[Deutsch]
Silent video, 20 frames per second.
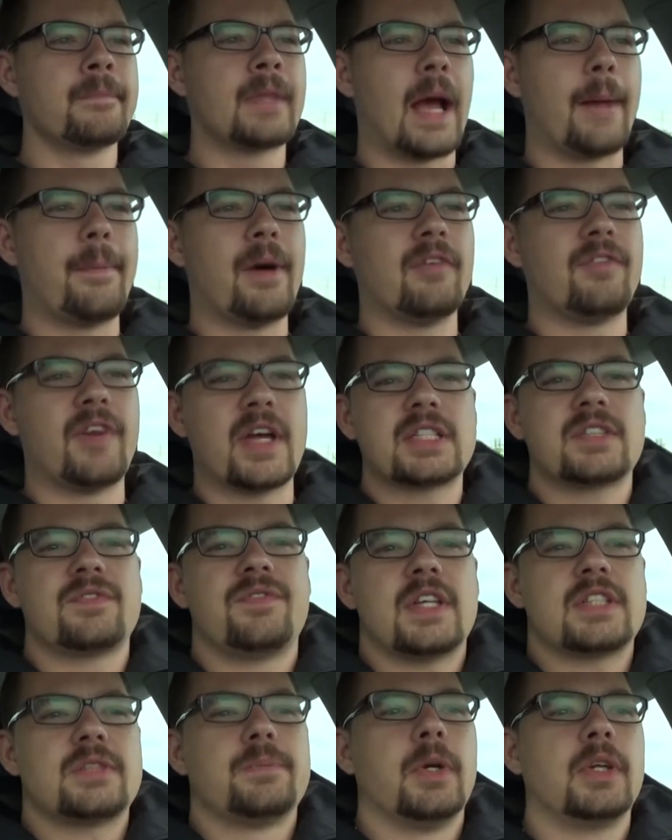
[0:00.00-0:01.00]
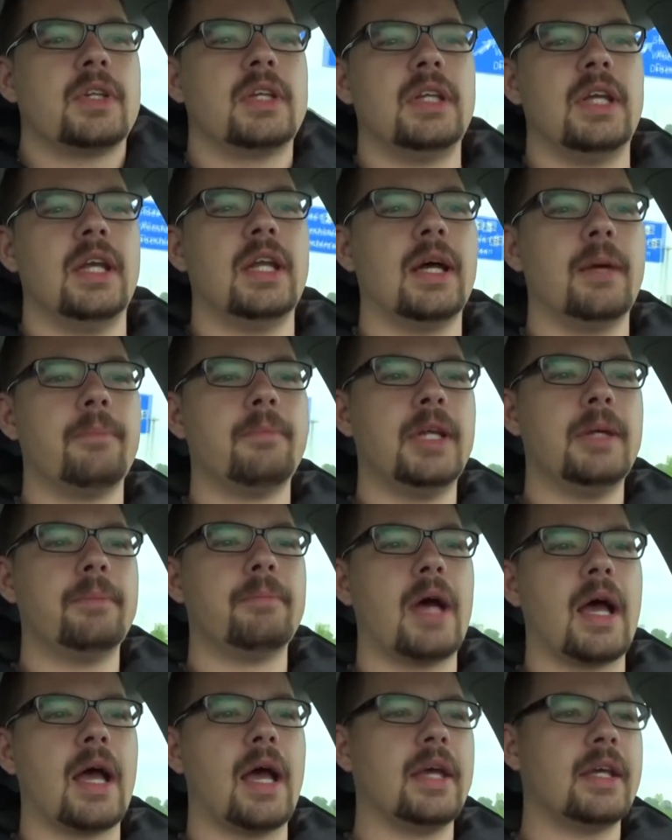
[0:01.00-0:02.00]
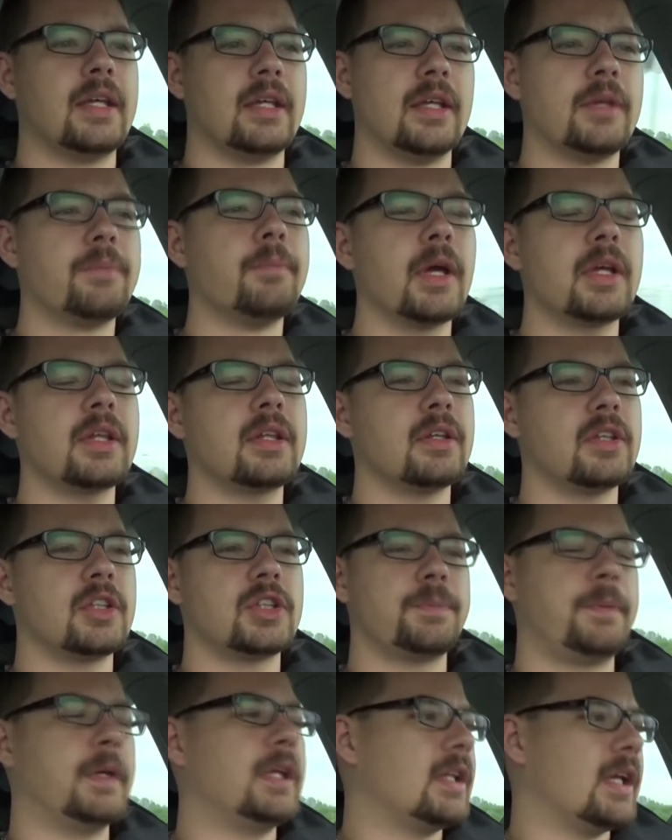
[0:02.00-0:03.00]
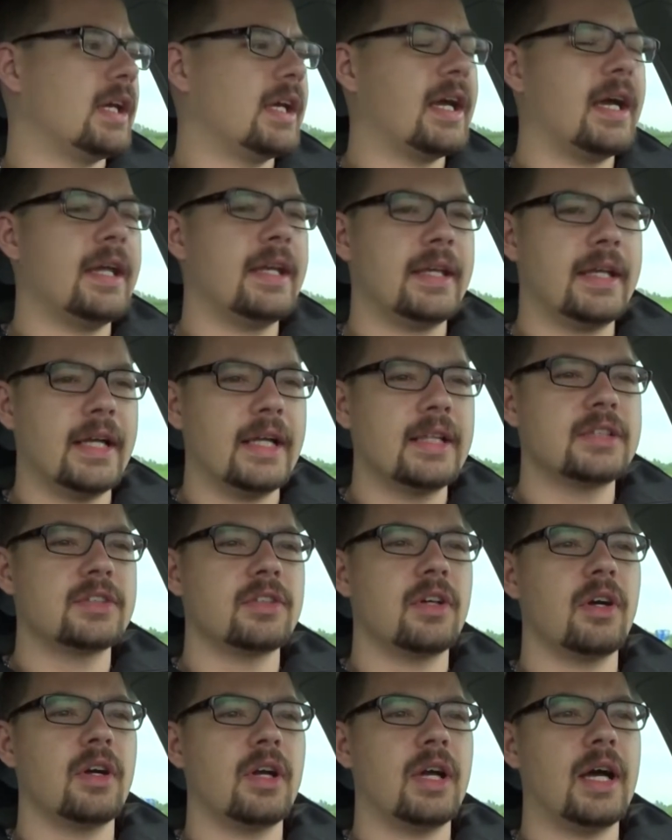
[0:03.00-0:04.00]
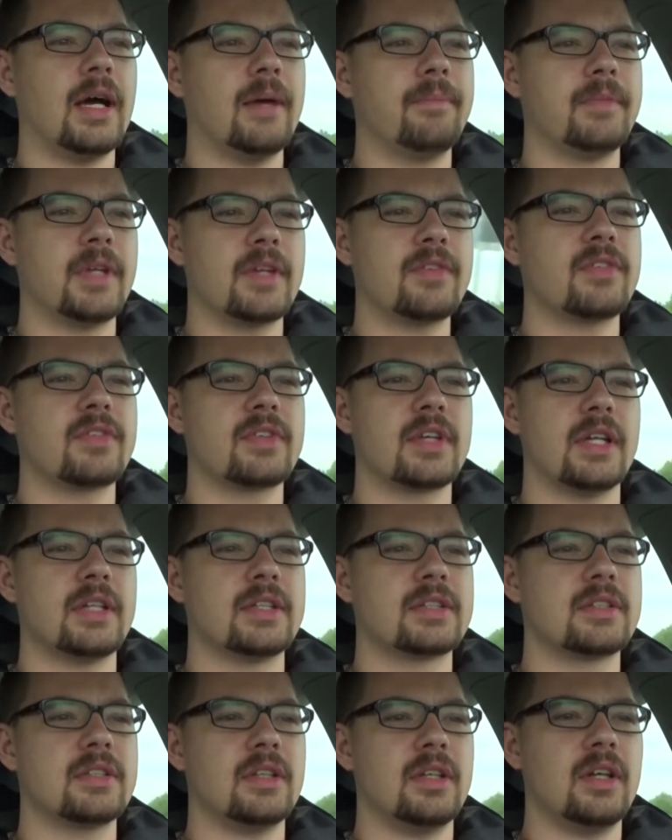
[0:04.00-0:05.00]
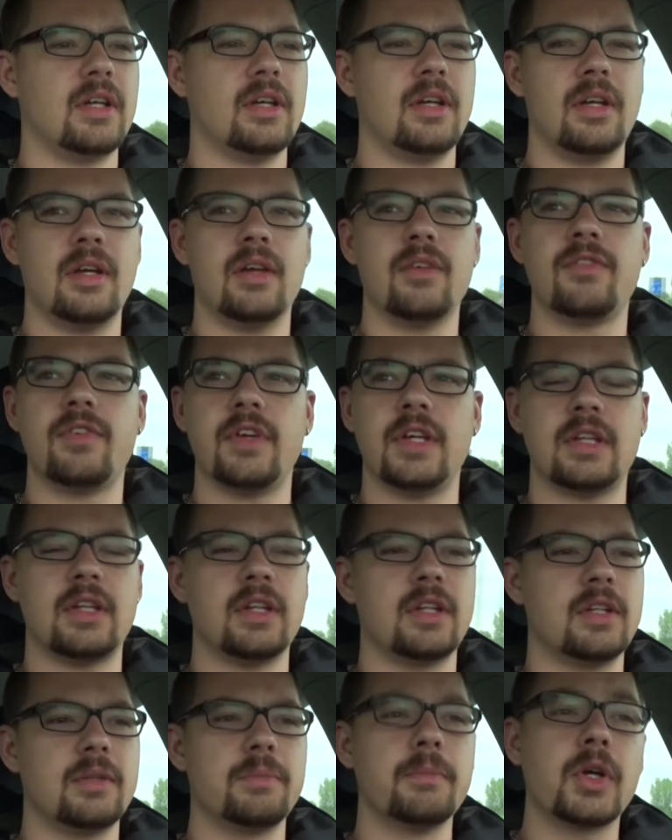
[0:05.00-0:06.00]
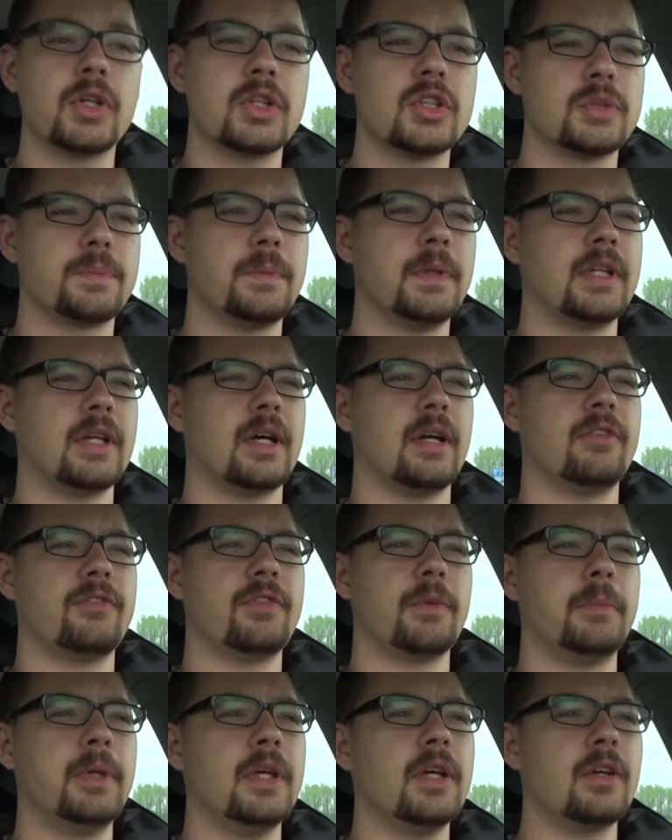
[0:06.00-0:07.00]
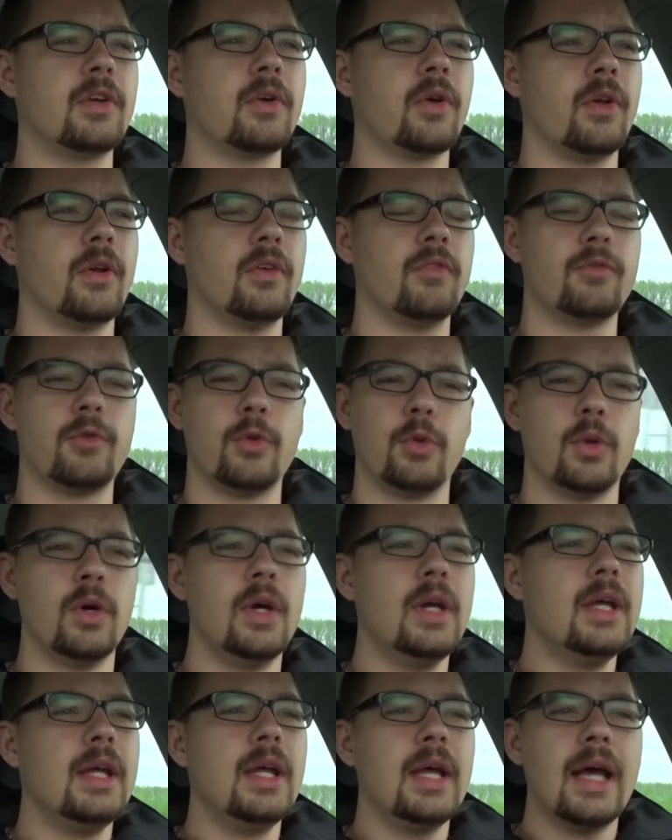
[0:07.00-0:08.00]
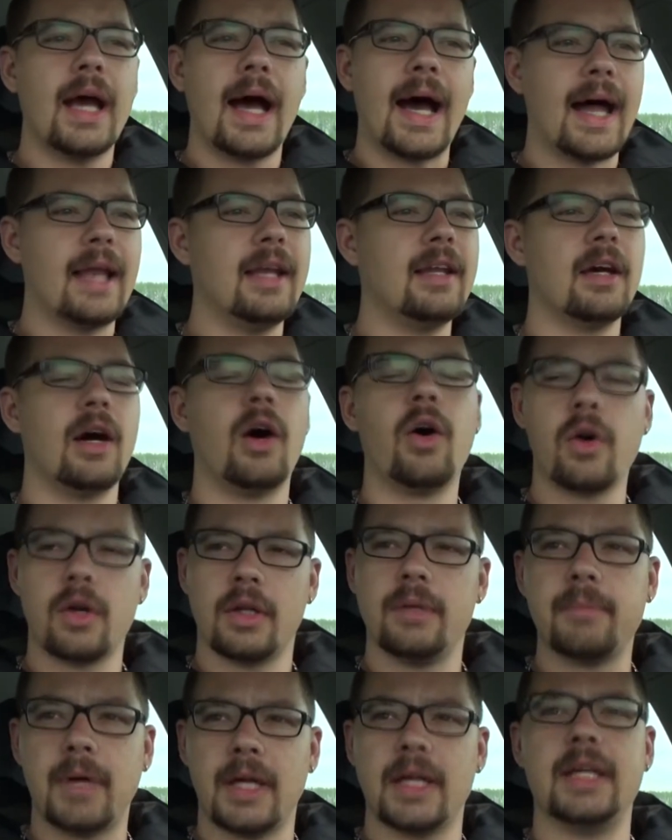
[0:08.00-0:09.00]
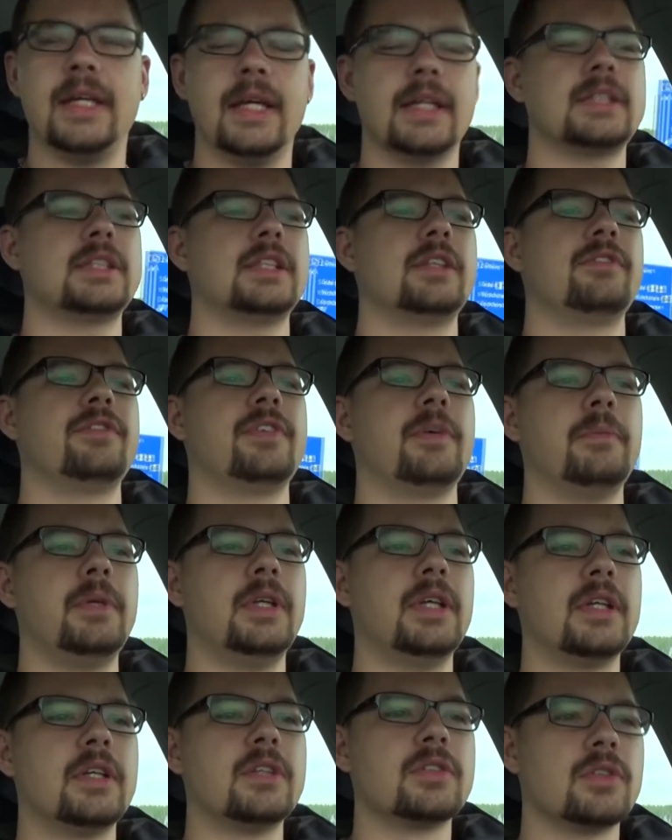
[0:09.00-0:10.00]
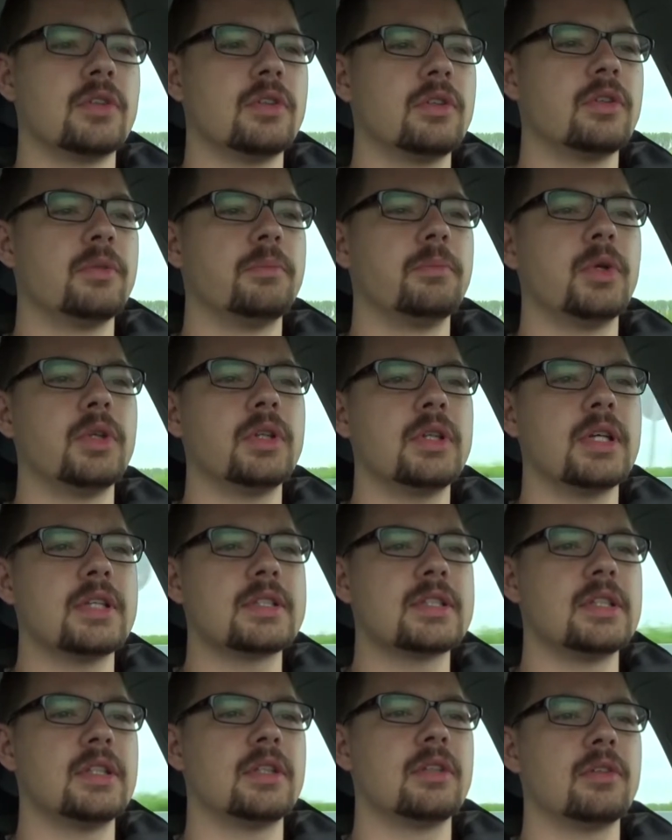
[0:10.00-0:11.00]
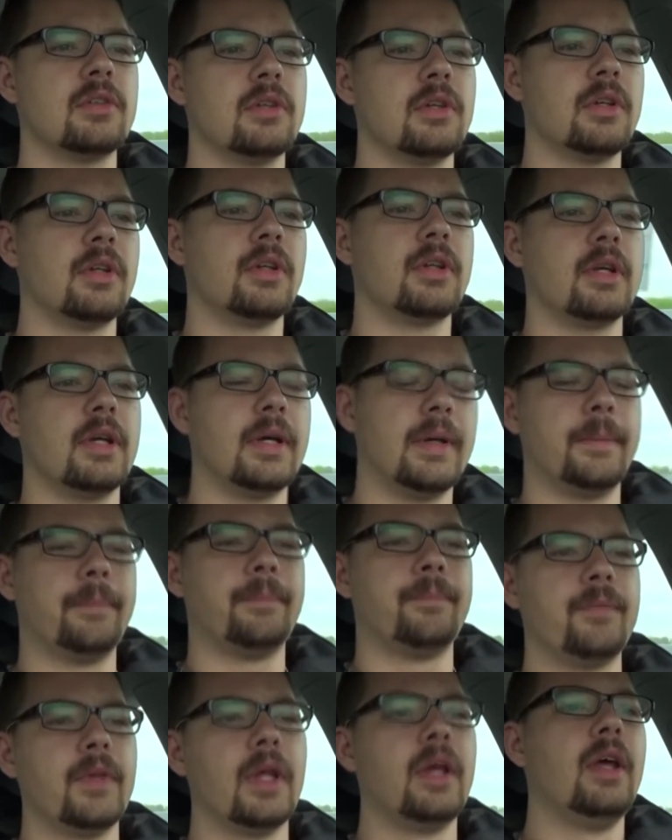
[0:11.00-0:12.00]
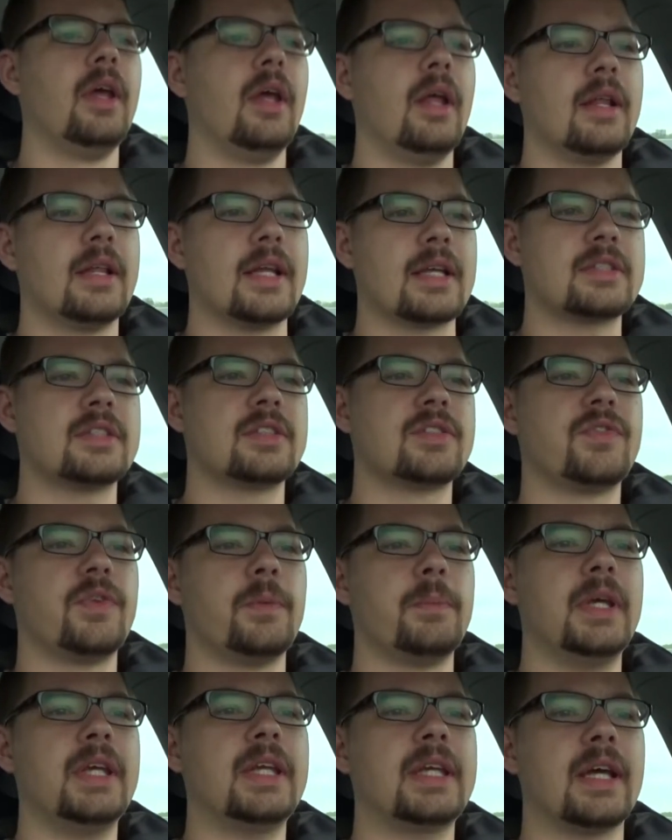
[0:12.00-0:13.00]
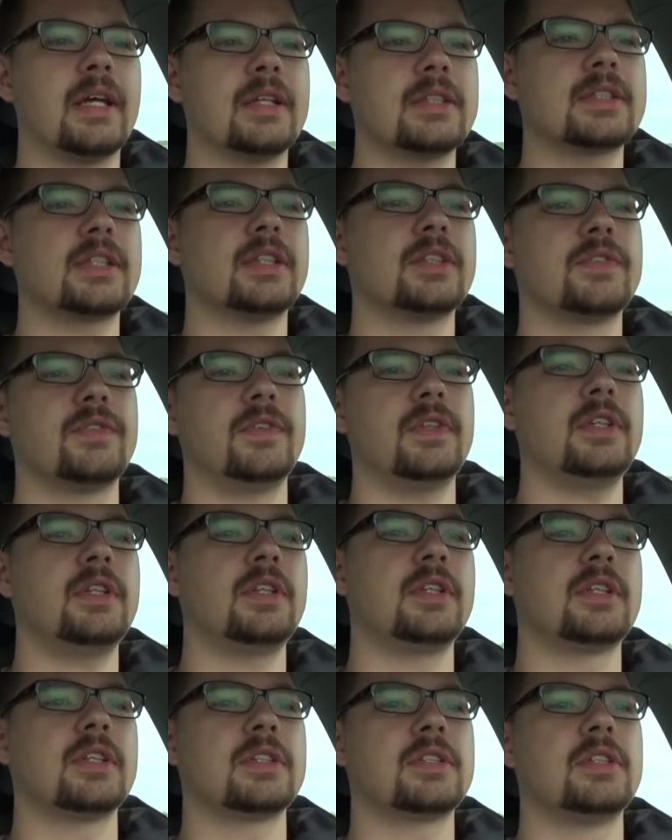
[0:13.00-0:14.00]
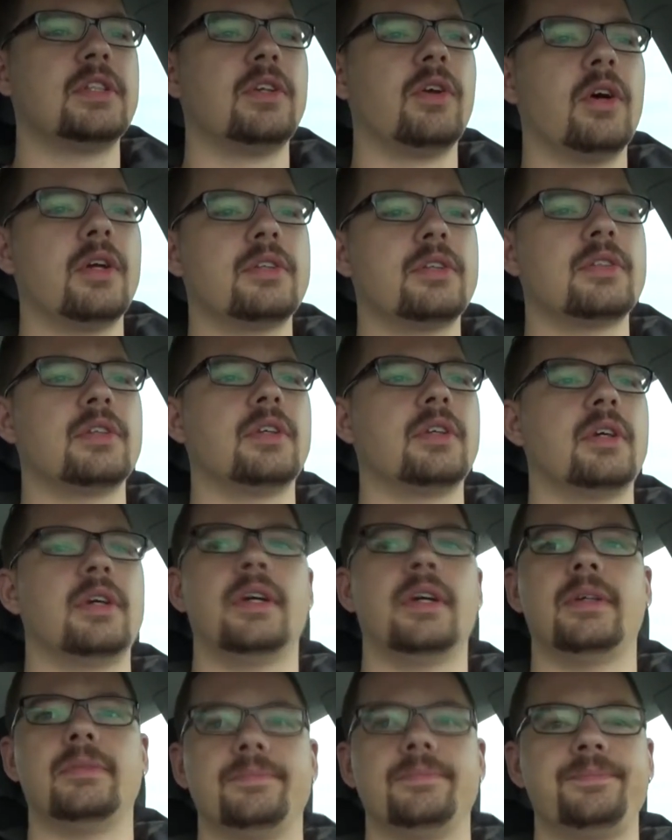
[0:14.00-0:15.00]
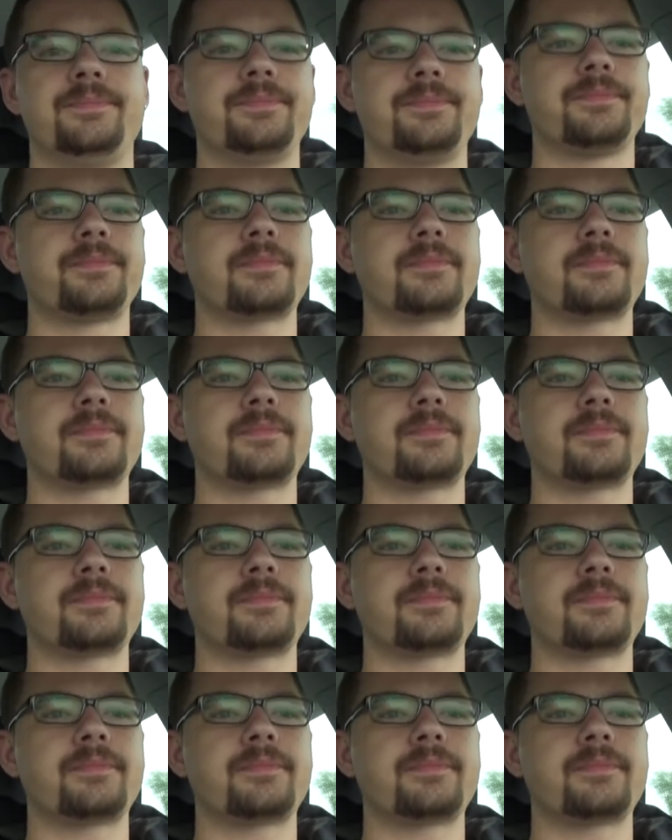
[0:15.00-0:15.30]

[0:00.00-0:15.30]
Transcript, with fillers: Aber was, was möchte jeder im Leben erreichen? Ich möchte später keine Geldsorgen haben, das ist ganz äh, äh wichtig. Ich möchte später eine Familie gründen, wo alle auch in meiner jetzigen Familie gesund und munter sind. Und ähm, das ist für mich ganz, ganz wichtig, dass die Leute... Ähm,